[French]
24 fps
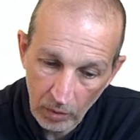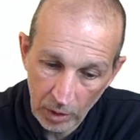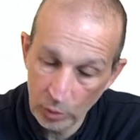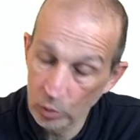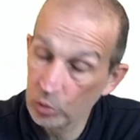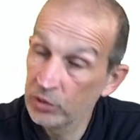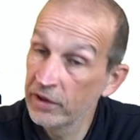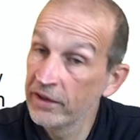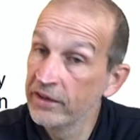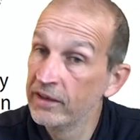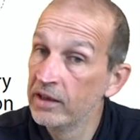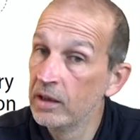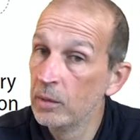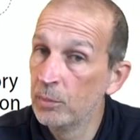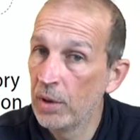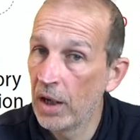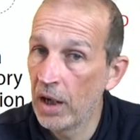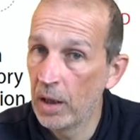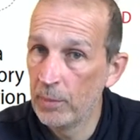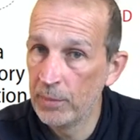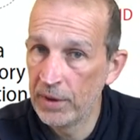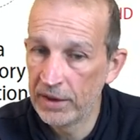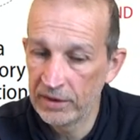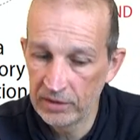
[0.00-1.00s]
donc ça, c'est des
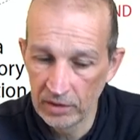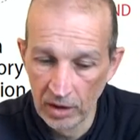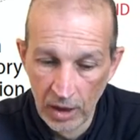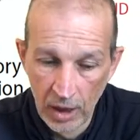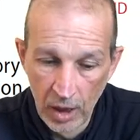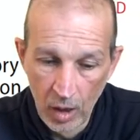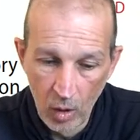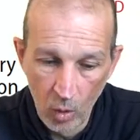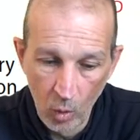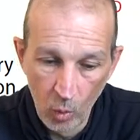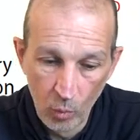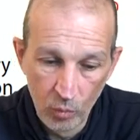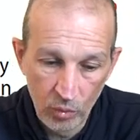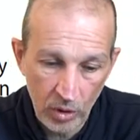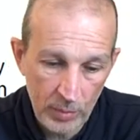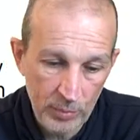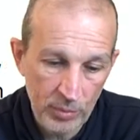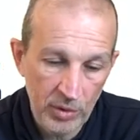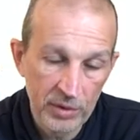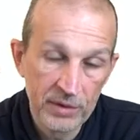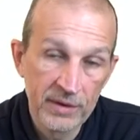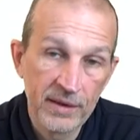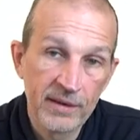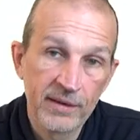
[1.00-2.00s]
paramètres. On pourrait
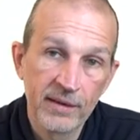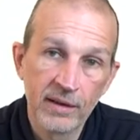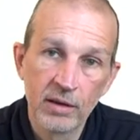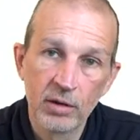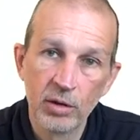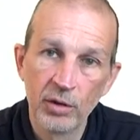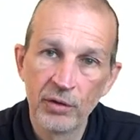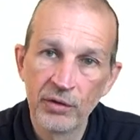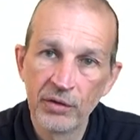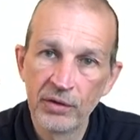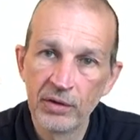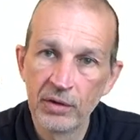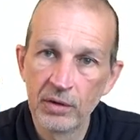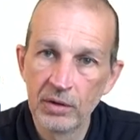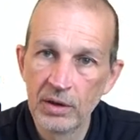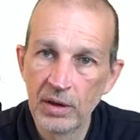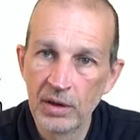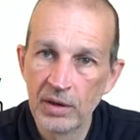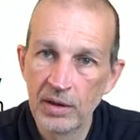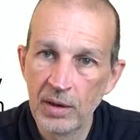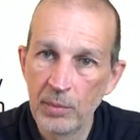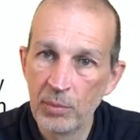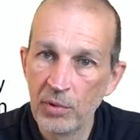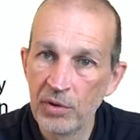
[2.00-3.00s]
prendre des séquences
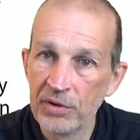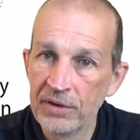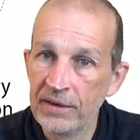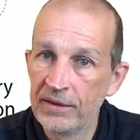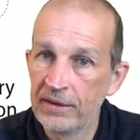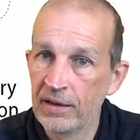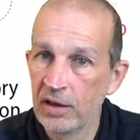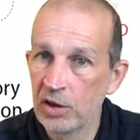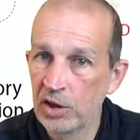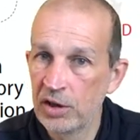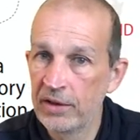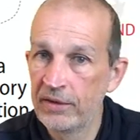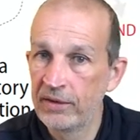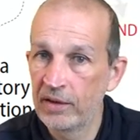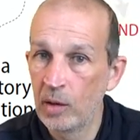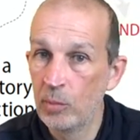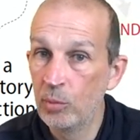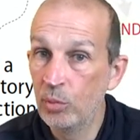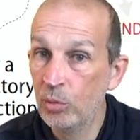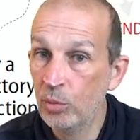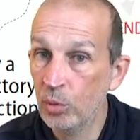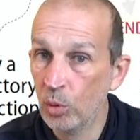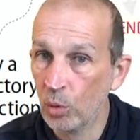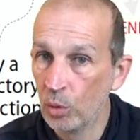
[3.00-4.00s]
d'apprentissage qui seraient
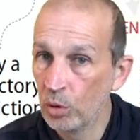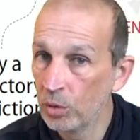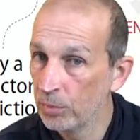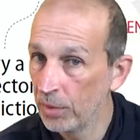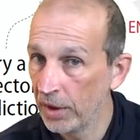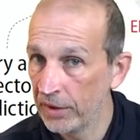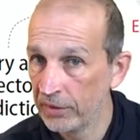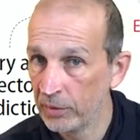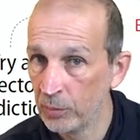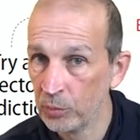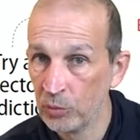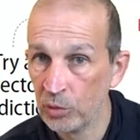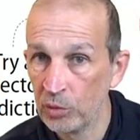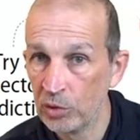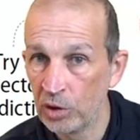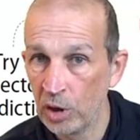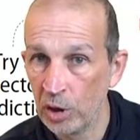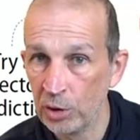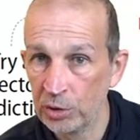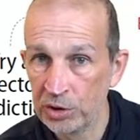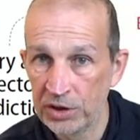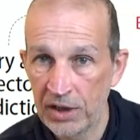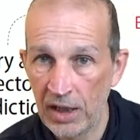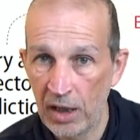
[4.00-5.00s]
plus longues, par exemple de
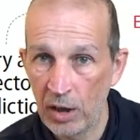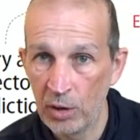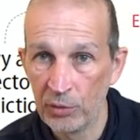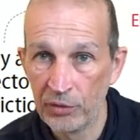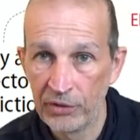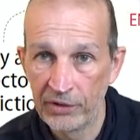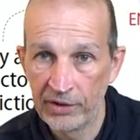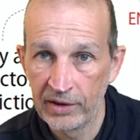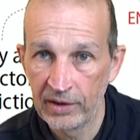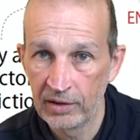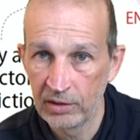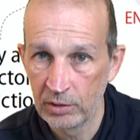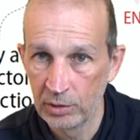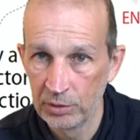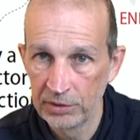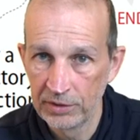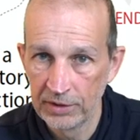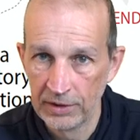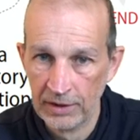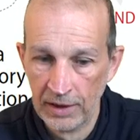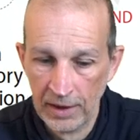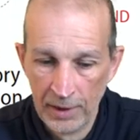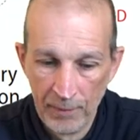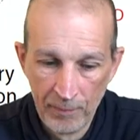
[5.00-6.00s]
30, 40,
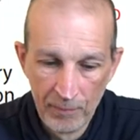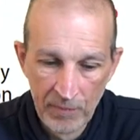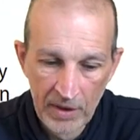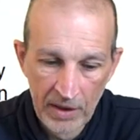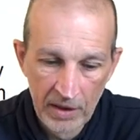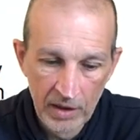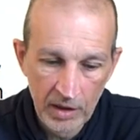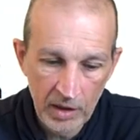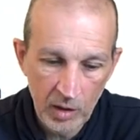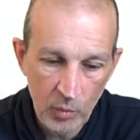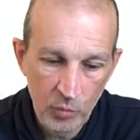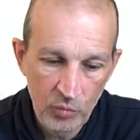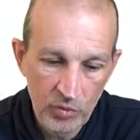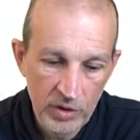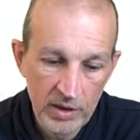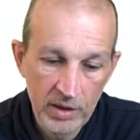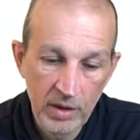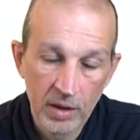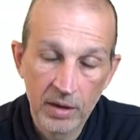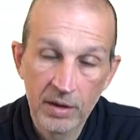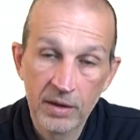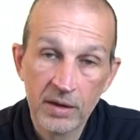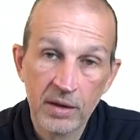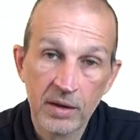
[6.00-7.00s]
50, et puis
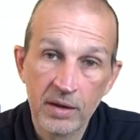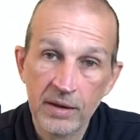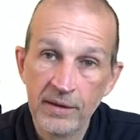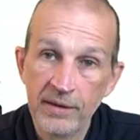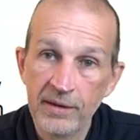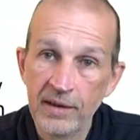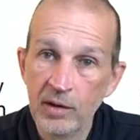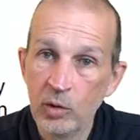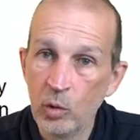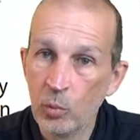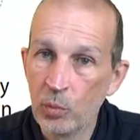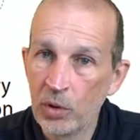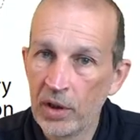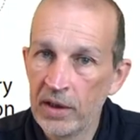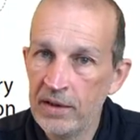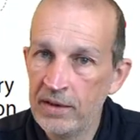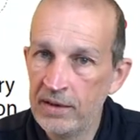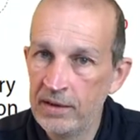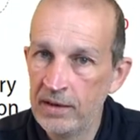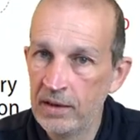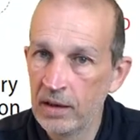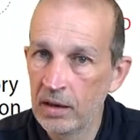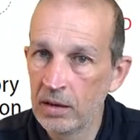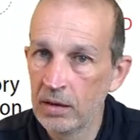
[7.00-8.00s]
euh, essayer de
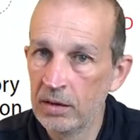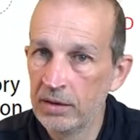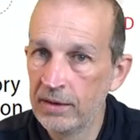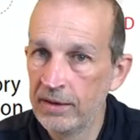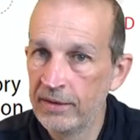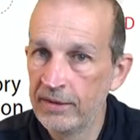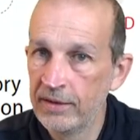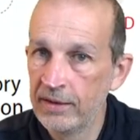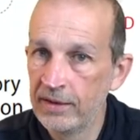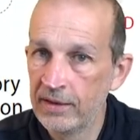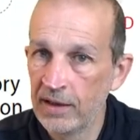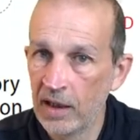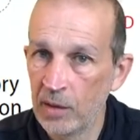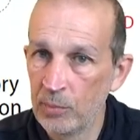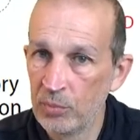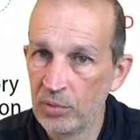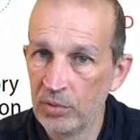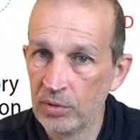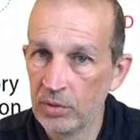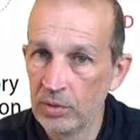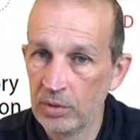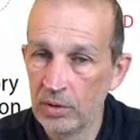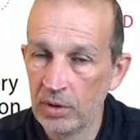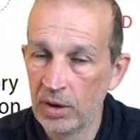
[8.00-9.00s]
prédire des étapes,
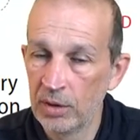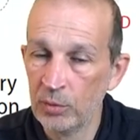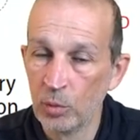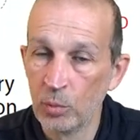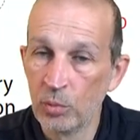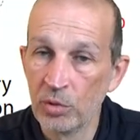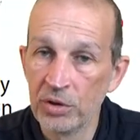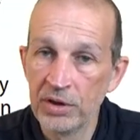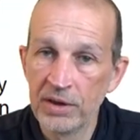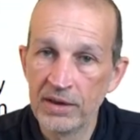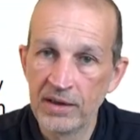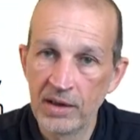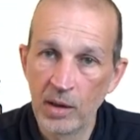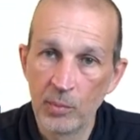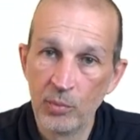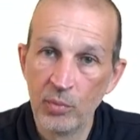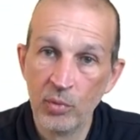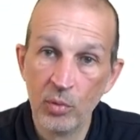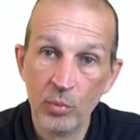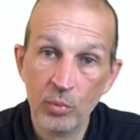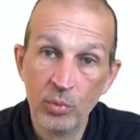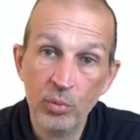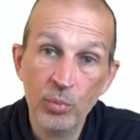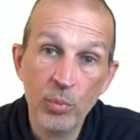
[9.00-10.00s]
euh, un nombre d'étapes
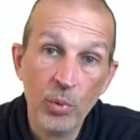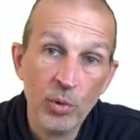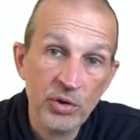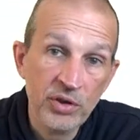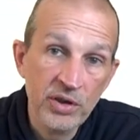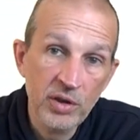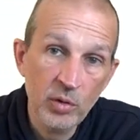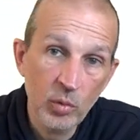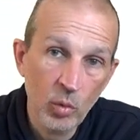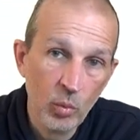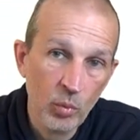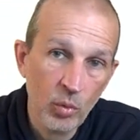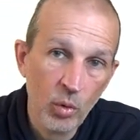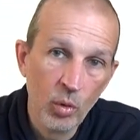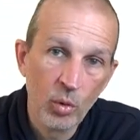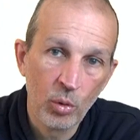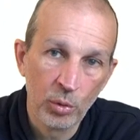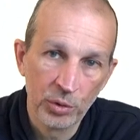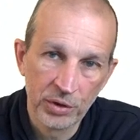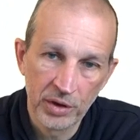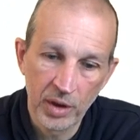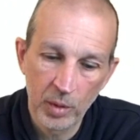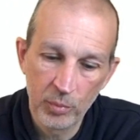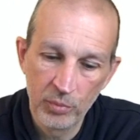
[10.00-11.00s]
plus petit ou au
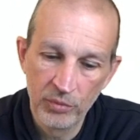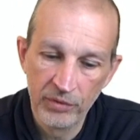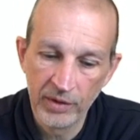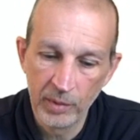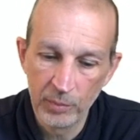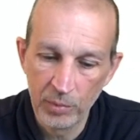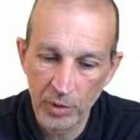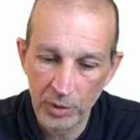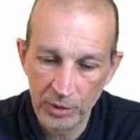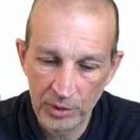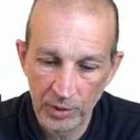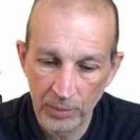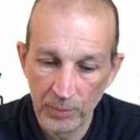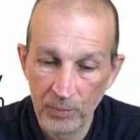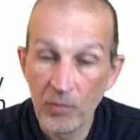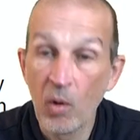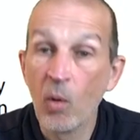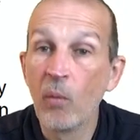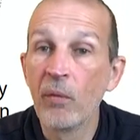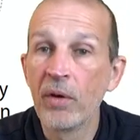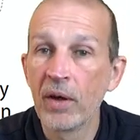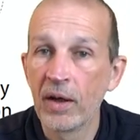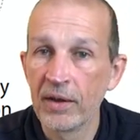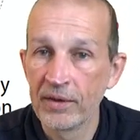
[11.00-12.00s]
contraire plus important.
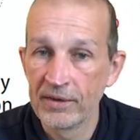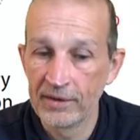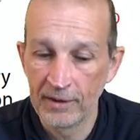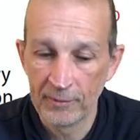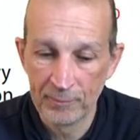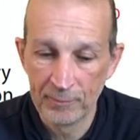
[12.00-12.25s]
On verra ça.